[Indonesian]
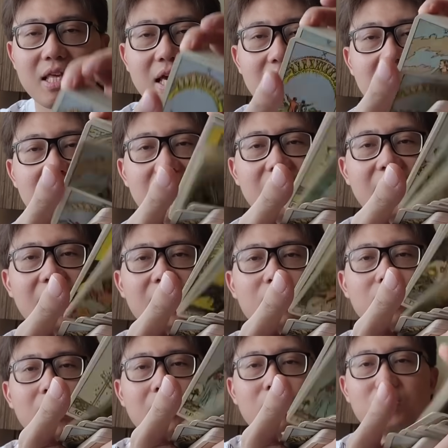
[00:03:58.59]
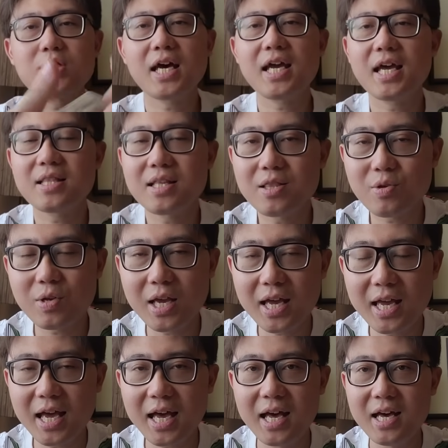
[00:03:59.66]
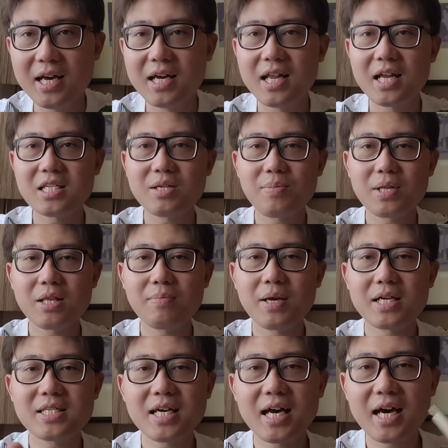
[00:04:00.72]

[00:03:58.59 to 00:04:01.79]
tidak dari kartu-kartu saya tentunya ya dan seperti biasa